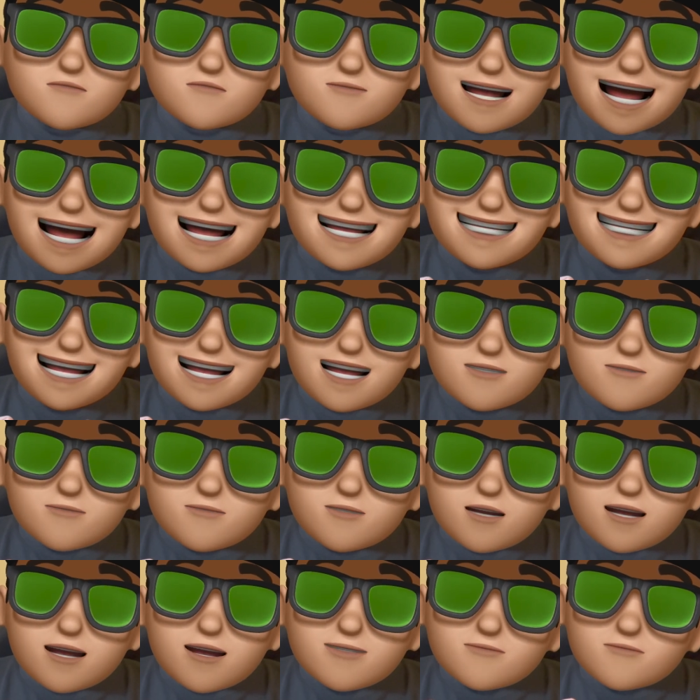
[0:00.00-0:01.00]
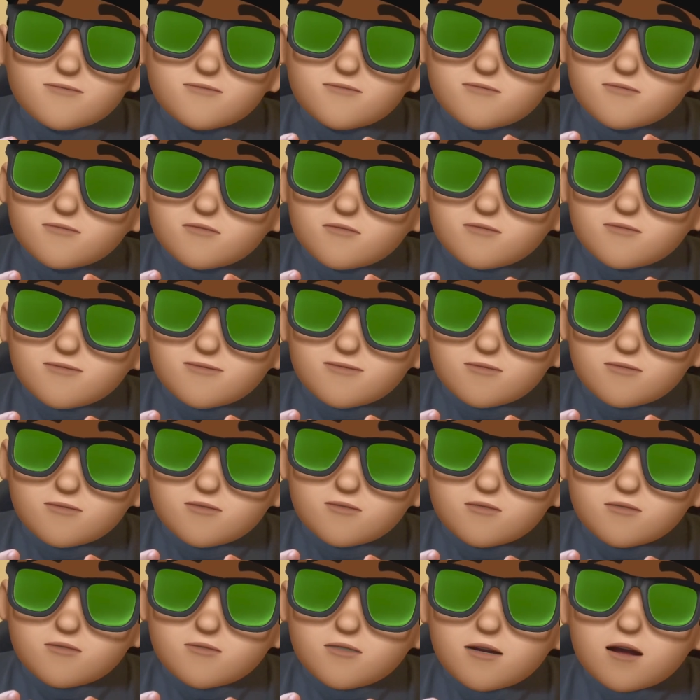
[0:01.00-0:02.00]
al seleccionar un
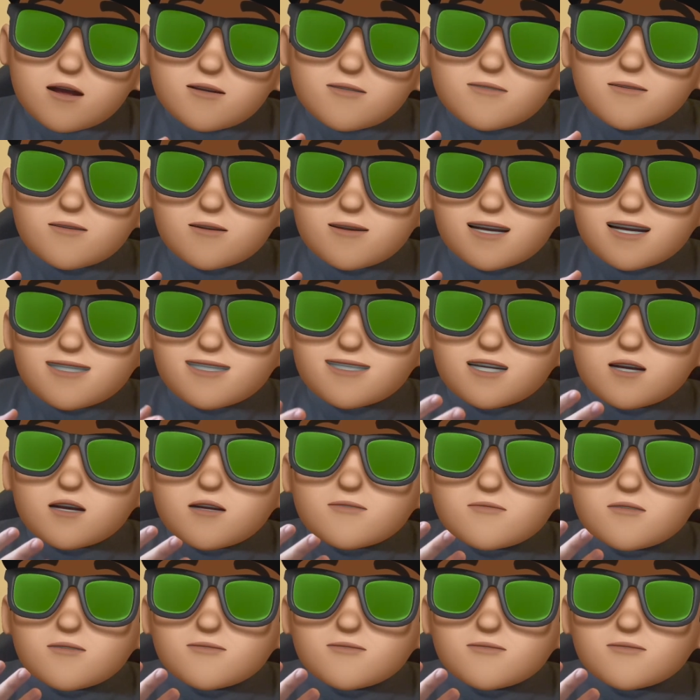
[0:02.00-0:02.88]
fondo, porque si como